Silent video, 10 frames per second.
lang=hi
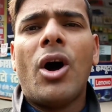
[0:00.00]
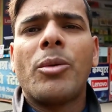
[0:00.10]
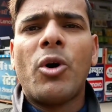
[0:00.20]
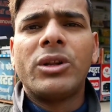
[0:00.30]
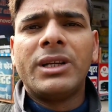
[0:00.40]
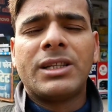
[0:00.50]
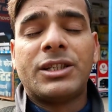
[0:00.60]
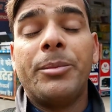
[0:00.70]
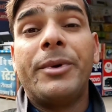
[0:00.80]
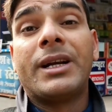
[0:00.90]
और बहुत ही
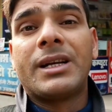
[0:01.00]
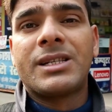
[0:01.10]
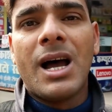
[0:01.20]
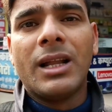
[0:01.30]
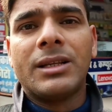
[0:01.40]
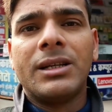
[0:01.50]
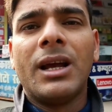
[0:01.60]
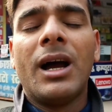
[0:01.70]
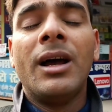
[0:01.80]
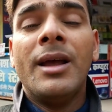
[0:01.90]
अच्छे बेड के साथ जी
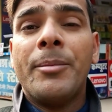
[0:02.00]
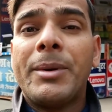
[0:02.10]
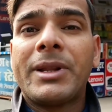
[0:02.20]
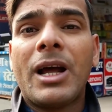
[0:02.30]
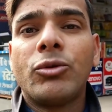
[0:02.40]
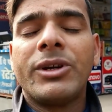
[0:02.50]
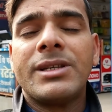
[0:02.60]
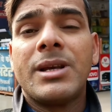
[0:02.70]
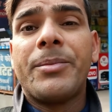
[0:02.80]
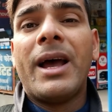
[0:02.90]
हाँ मैं बता दूँ कि
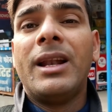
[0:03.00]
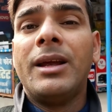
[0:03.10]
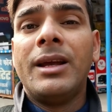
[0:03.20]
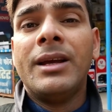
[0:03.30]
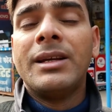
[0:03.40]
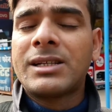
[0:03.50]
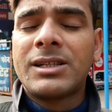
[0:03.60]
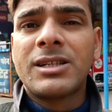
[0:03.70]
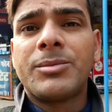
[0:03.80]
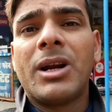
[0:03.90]
इससे पहले इसके
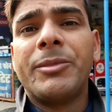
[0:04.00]
जस्ट बगल